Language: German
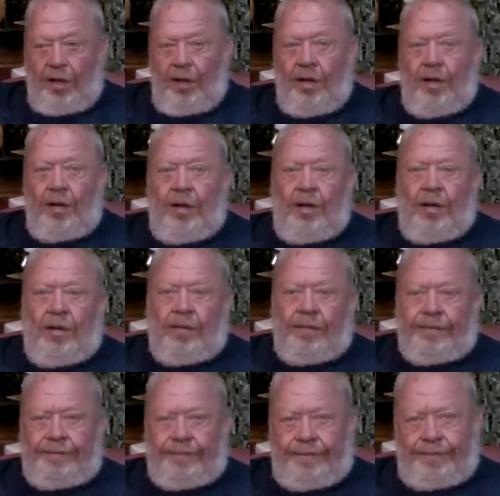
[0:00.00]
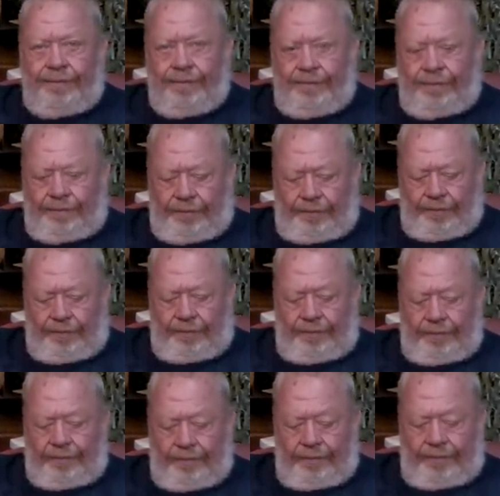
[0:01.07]
Äh, da gibt's, oder meinst du, da gibt es
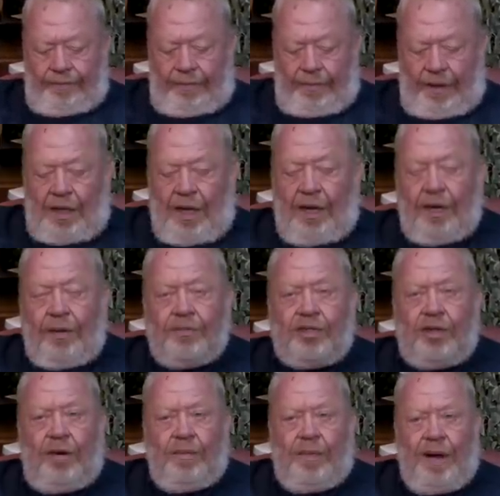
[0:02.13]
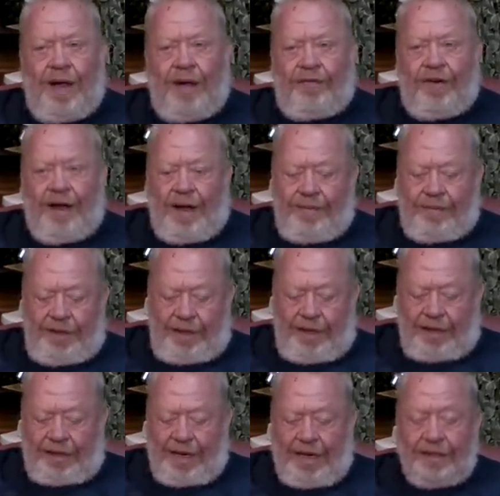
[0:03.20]
schon ein paar? Da gibt es schon ein paar Farmen, Verdammt. die
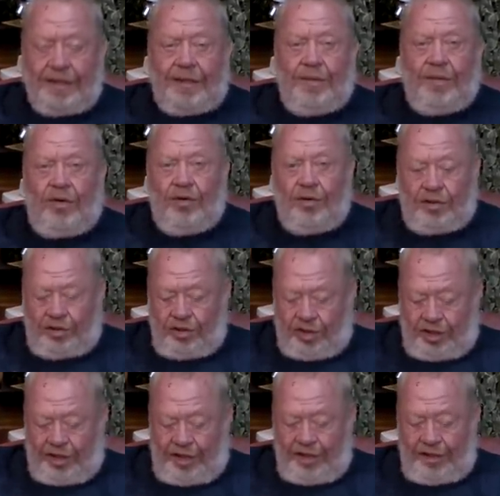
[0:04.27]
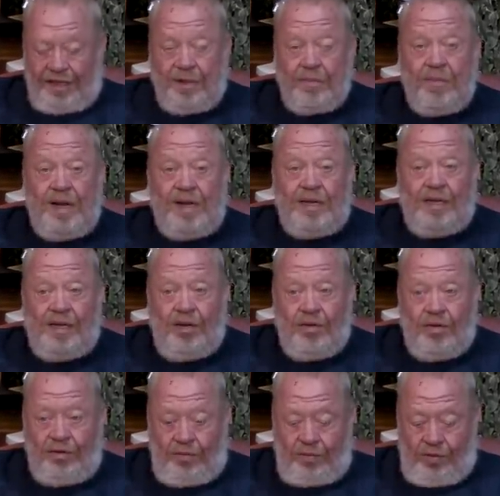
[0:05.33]
das ganz im großen Stil, die
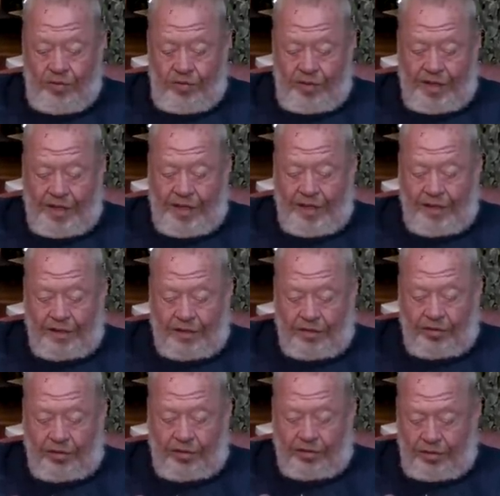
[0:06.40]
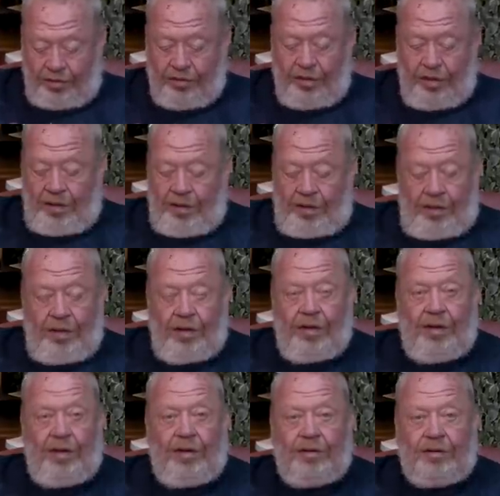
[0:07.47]
Millionen Blutegel züchten.
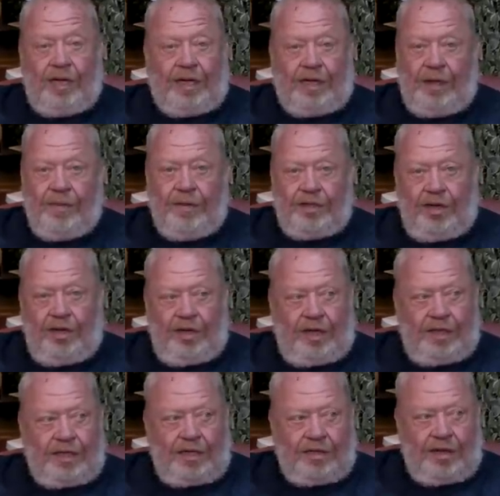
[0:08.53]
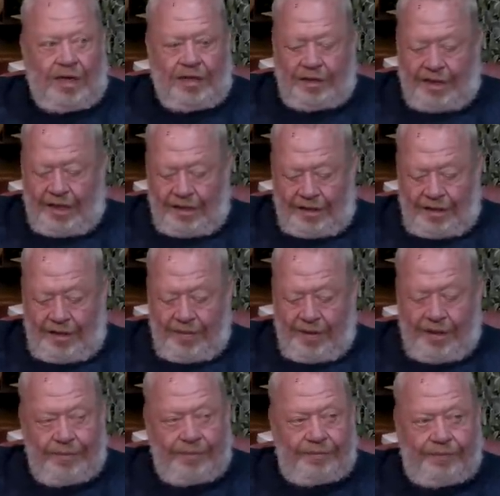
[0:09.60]
Äh, das gibt es schon, da ist also alles kein
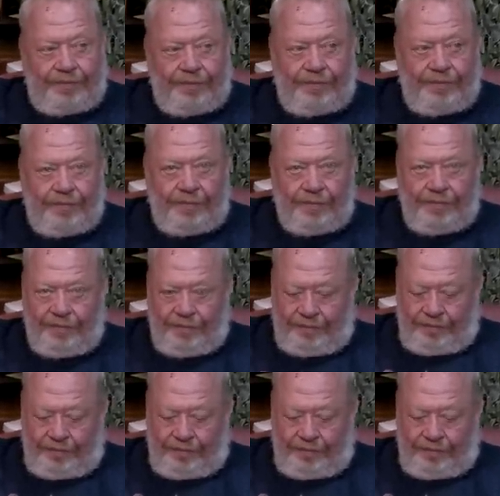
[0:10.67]
Thema. Ach, schade.